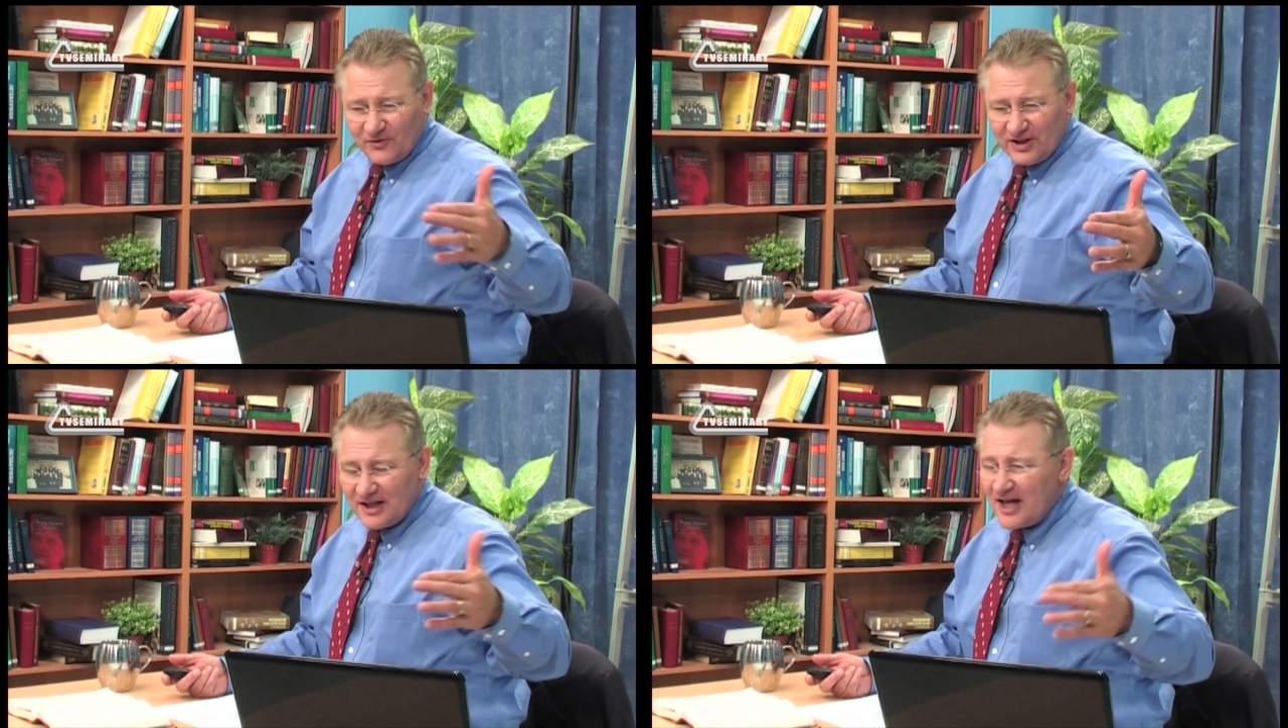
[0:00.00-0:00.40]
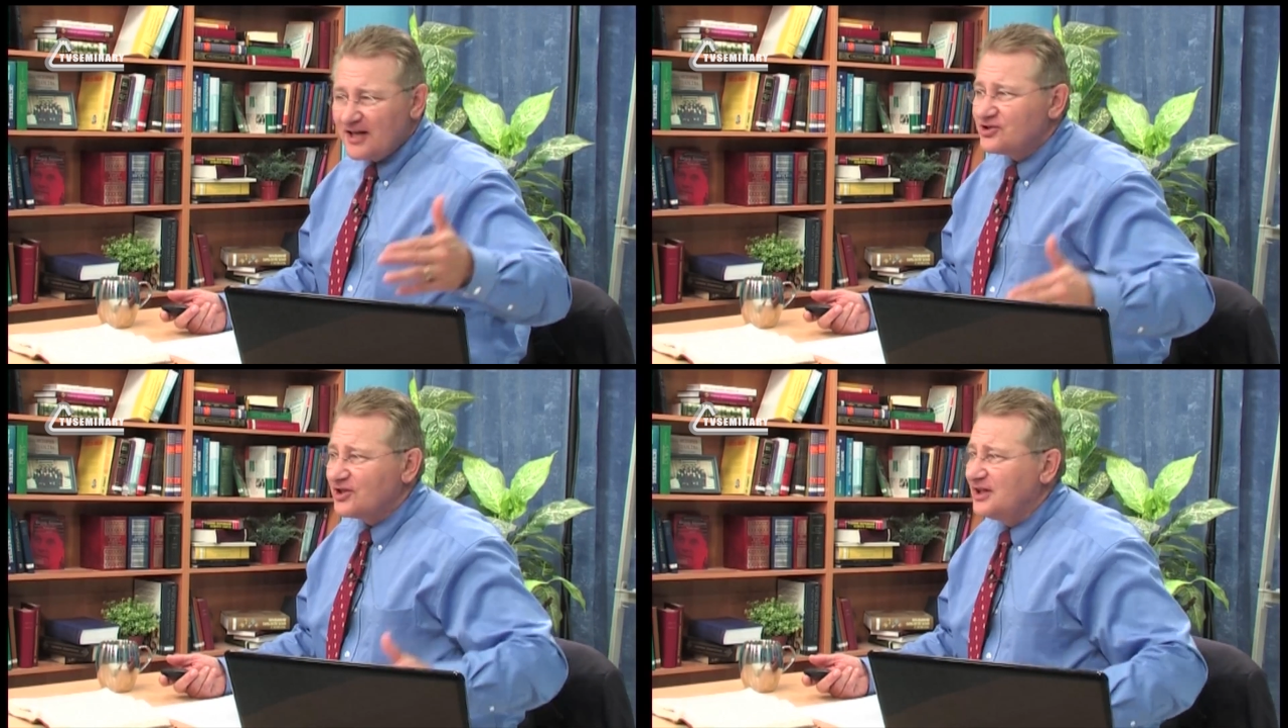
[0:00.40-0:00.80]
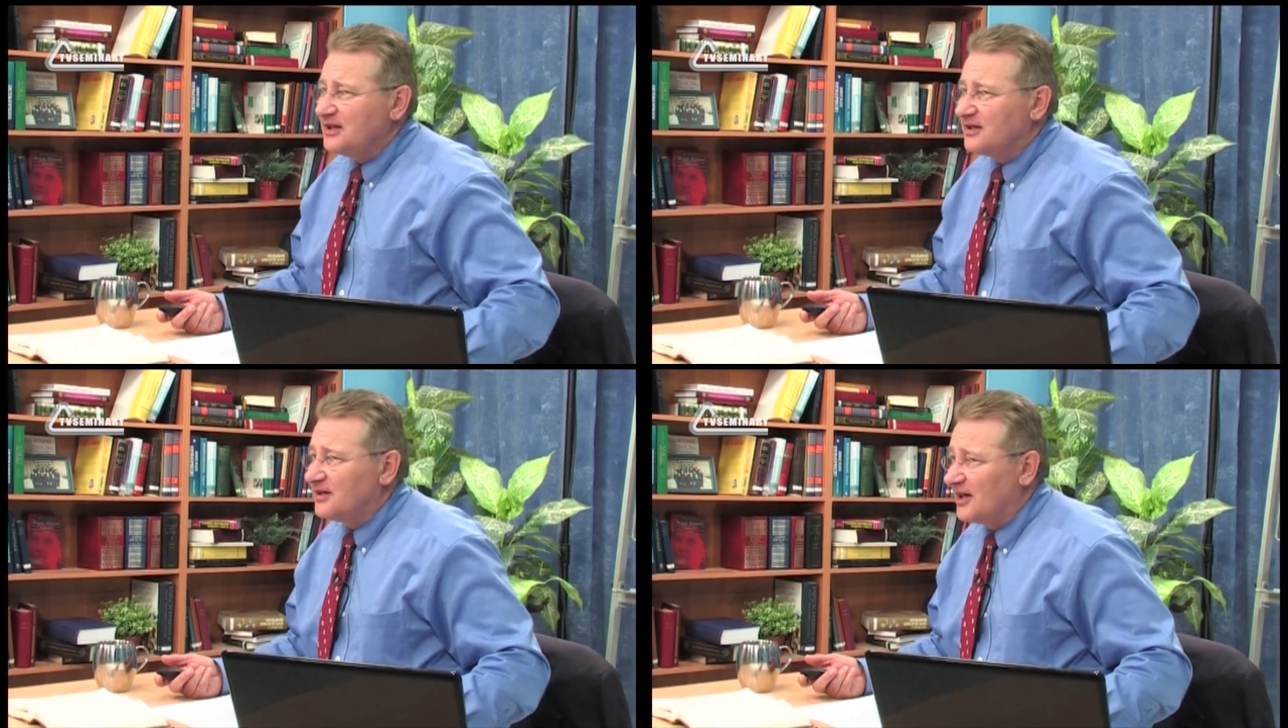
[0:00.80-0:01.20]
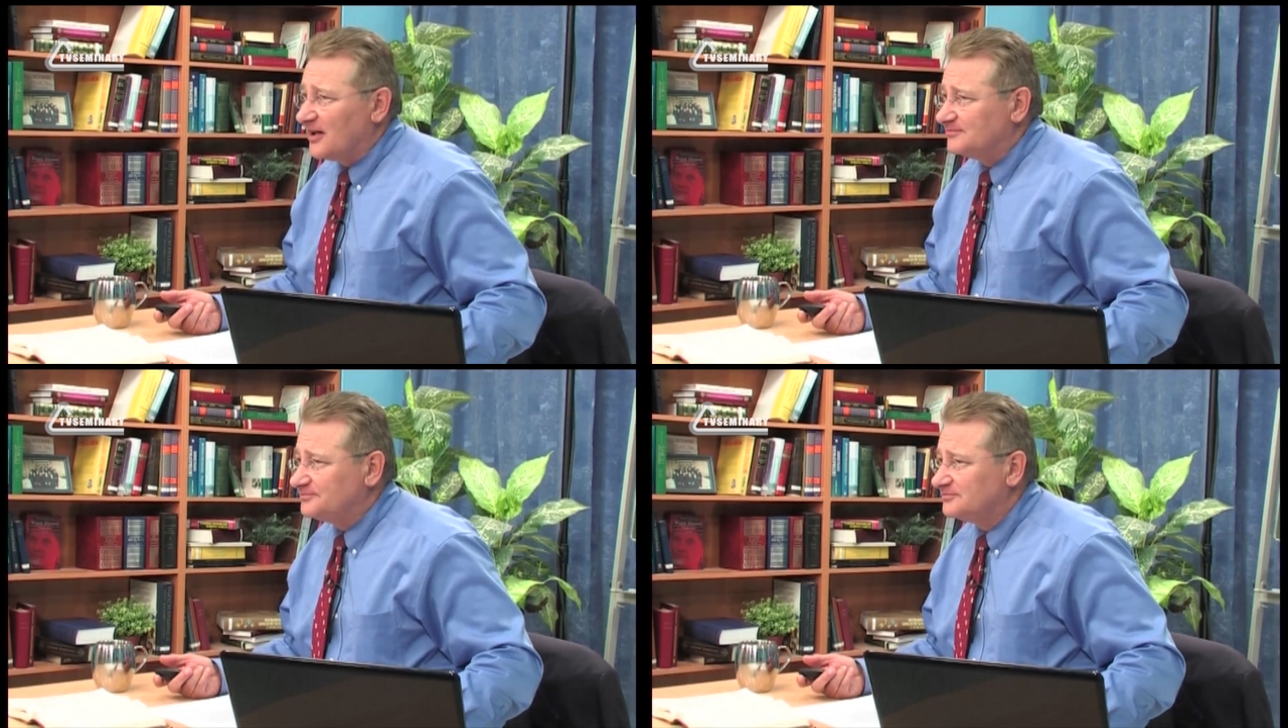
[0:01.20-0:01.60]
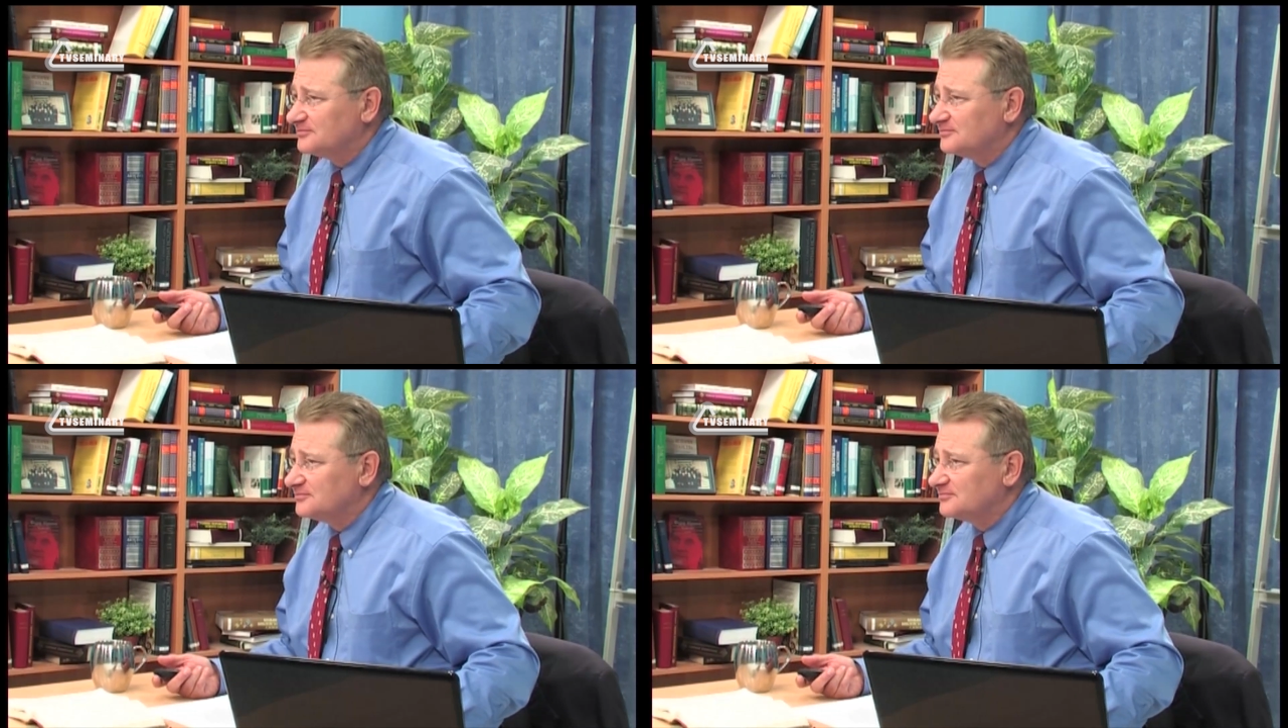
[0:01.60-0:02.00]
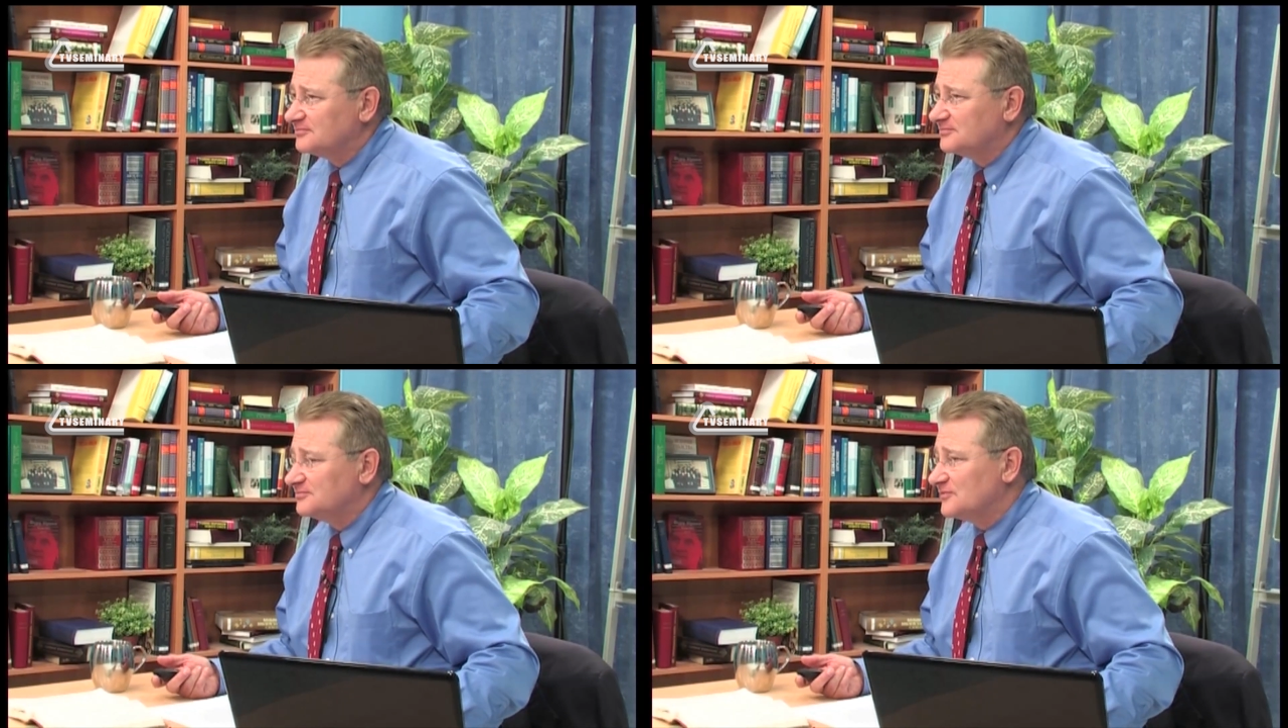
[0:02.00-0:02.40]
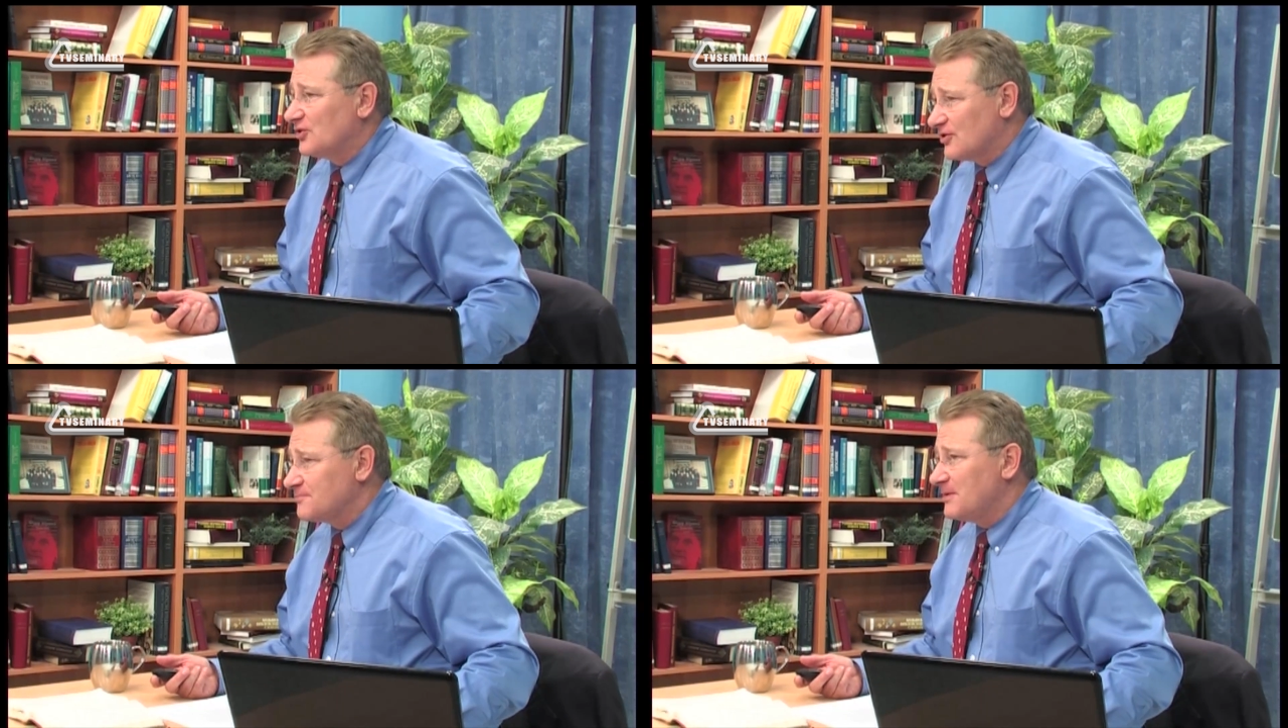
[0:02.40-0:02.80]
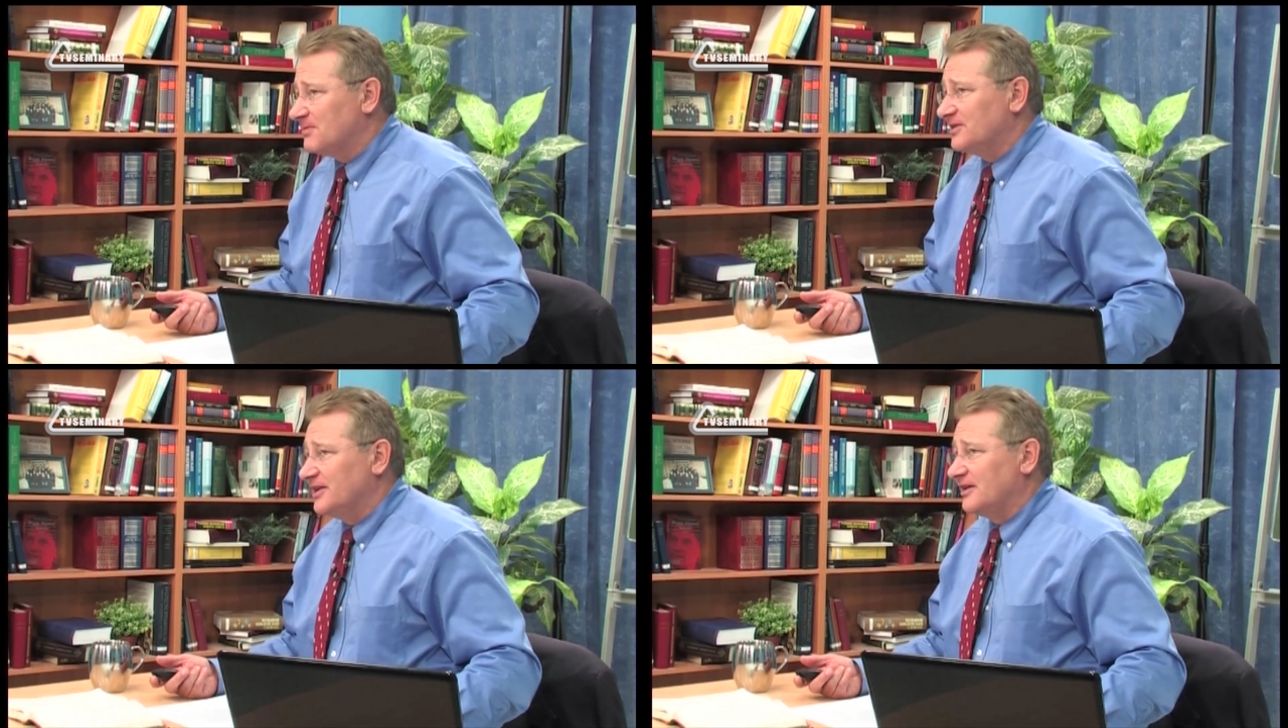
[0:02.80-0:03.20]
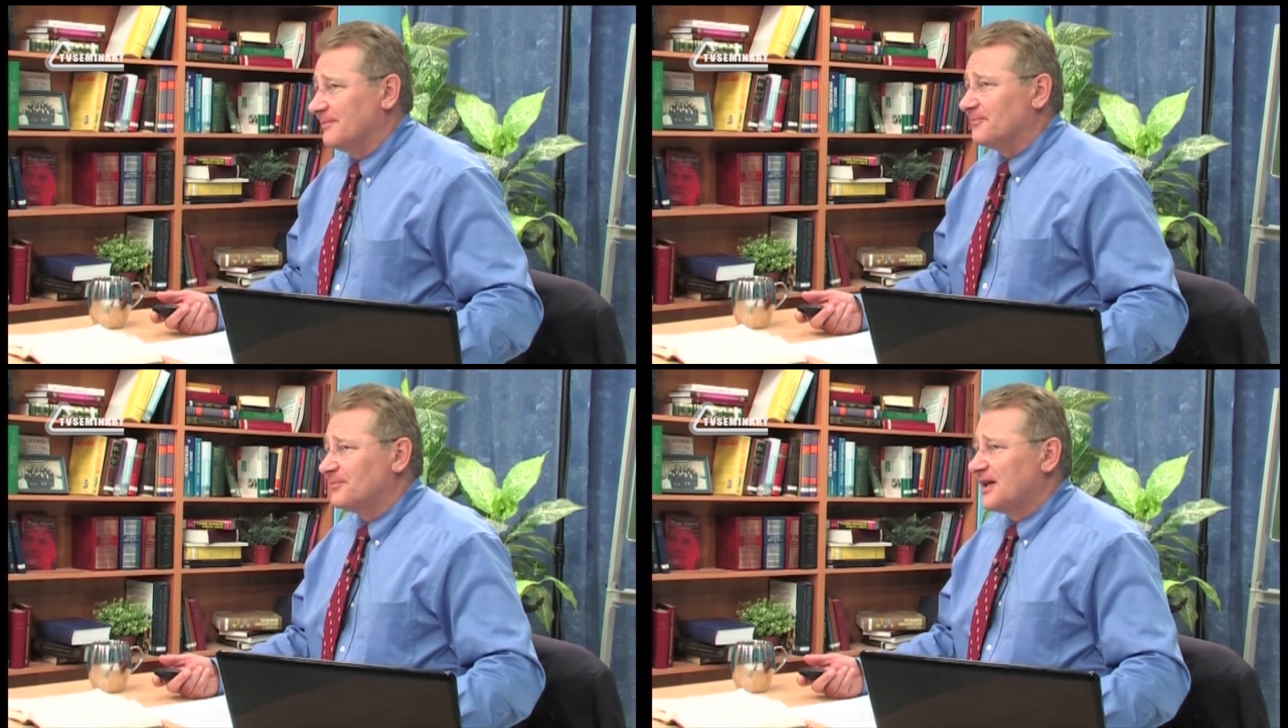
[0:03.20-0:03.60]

varsa herkesin vardır.